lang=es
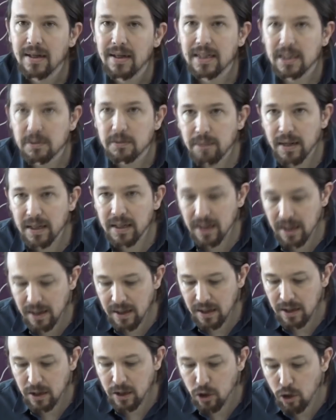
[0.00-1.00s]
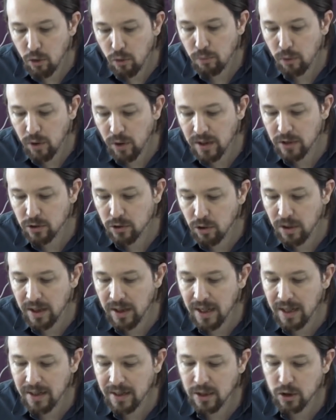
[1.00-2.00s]
España no puede
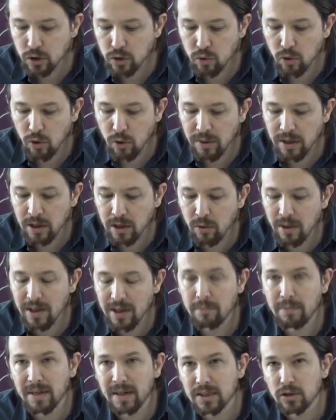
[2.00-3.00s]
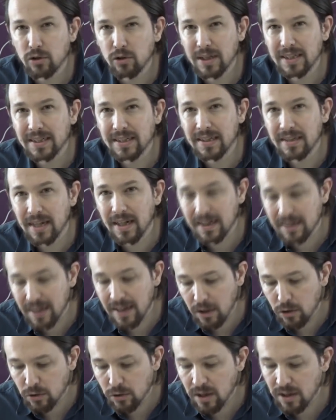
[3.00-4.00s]
tolerar que en su Gobierno haya personas que
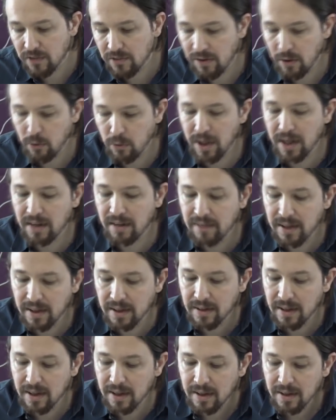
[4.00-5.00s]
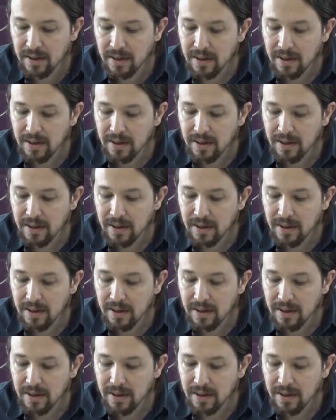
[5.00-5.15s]
trataron de defraudar Hacienda,